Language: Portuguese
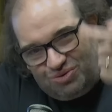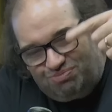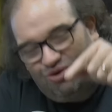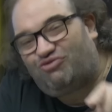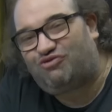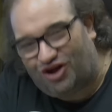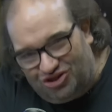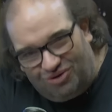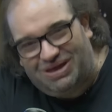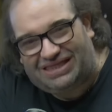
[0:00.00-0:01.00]
por
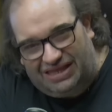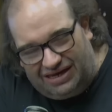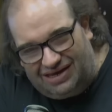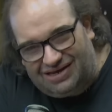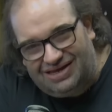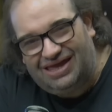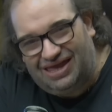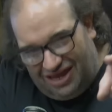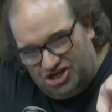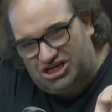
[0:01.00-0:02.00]
fotometria,
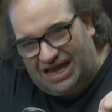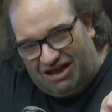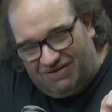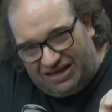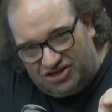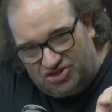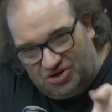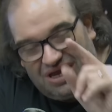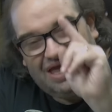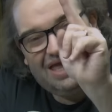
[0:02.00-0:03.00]
indicava isso.
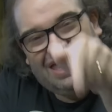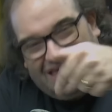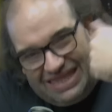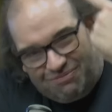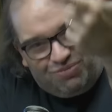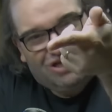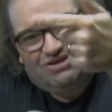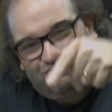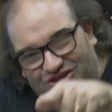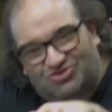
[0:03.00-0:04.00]
E depois
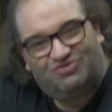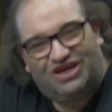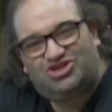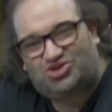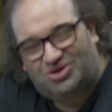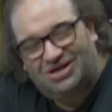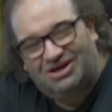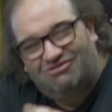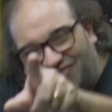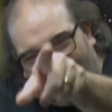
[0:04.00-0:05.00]
eu fiz um vídeo
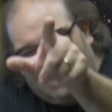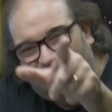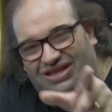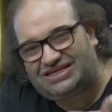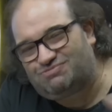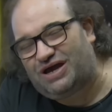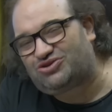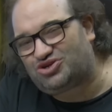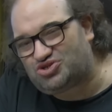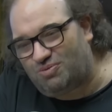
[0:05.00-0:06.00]
falando da
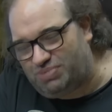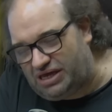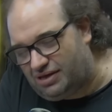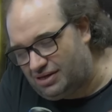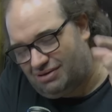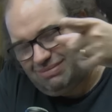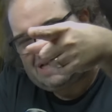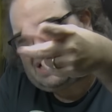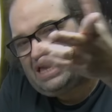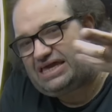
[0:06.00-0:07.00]
espectroscopia.
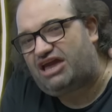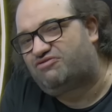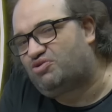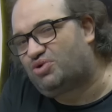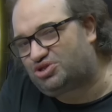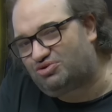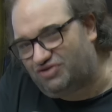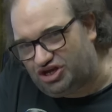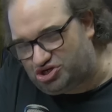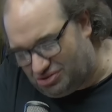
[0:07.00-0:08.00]
Mas aí quem viu o outro
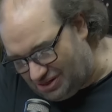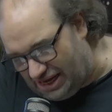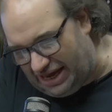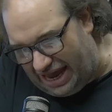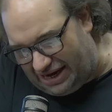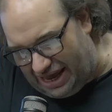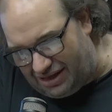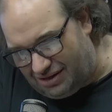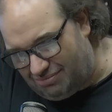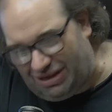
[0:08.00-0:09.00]
vídeo? Ninguém,
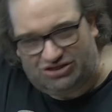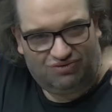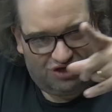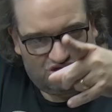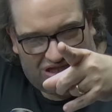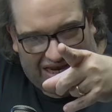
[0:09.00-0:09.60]
né? Mas o vídeo está